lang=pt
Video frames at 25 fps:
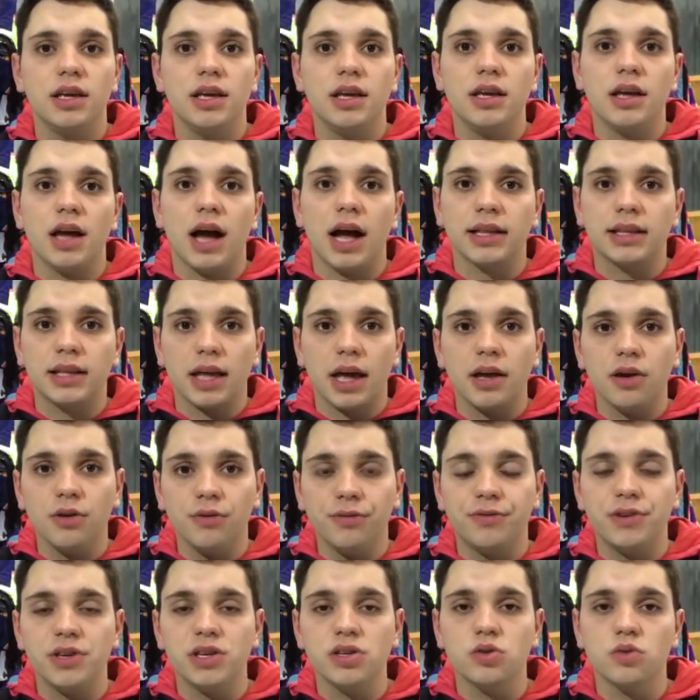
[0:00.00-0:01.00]
que
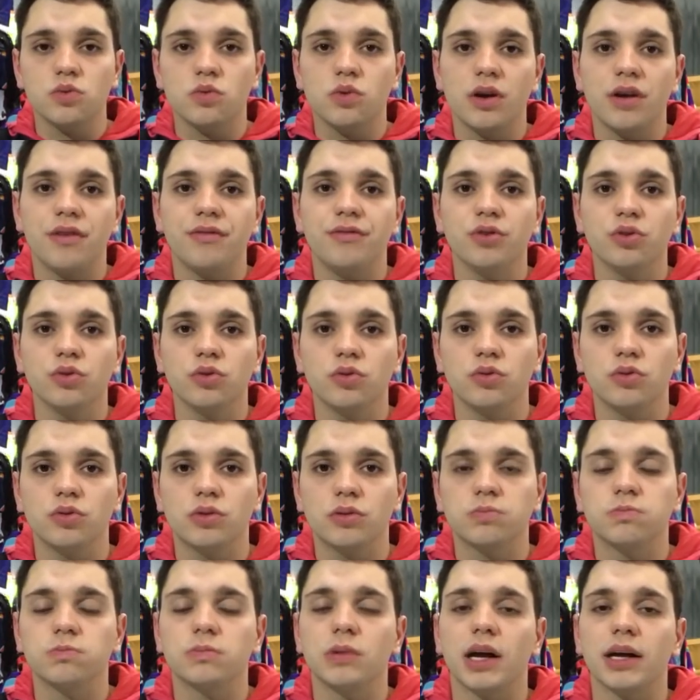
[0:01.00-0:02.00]
até eu fiz um review
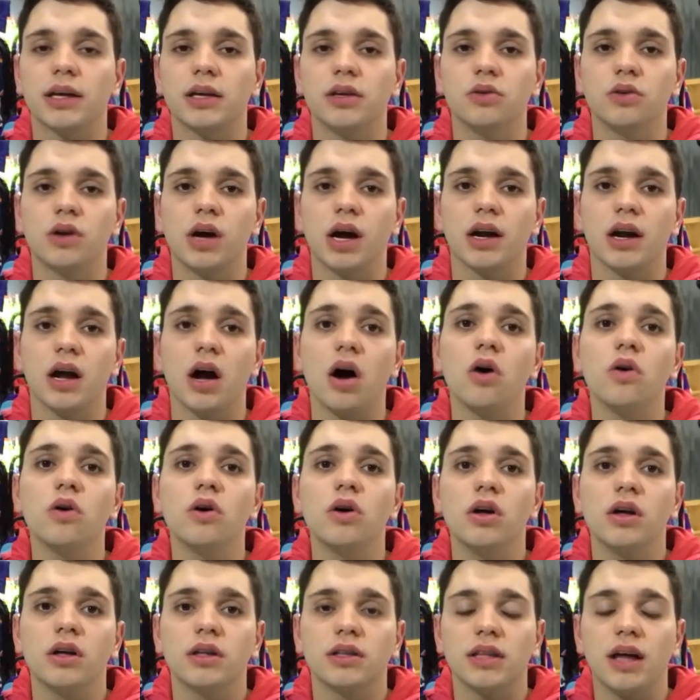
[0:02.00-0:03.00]
no, aqui no
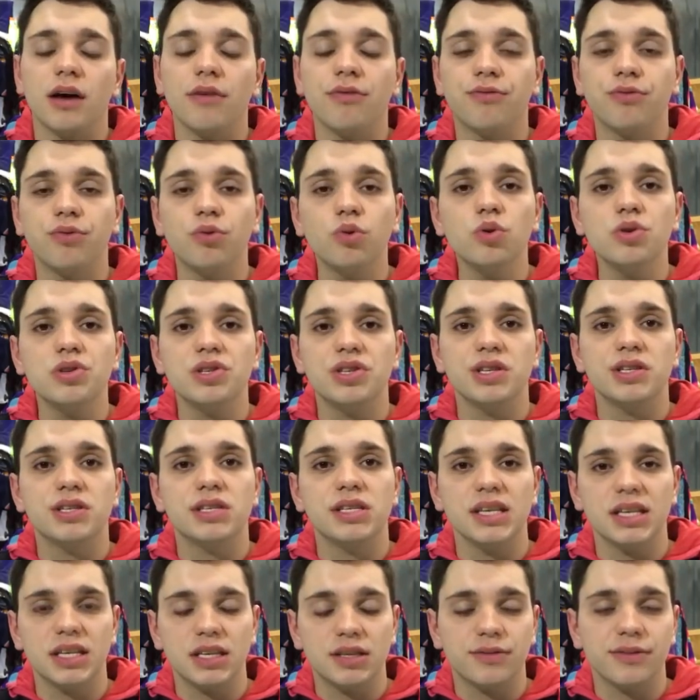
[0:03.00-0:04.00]
canal da
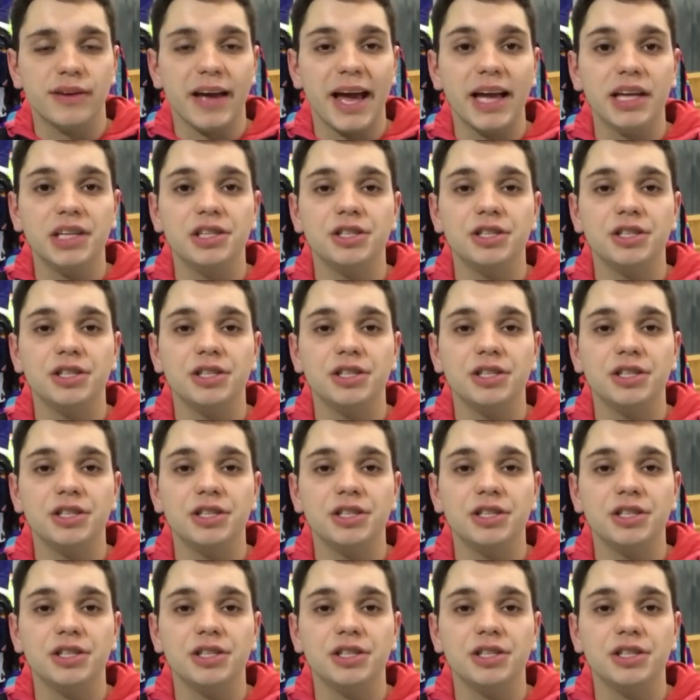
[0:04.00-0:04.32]
Fuse Six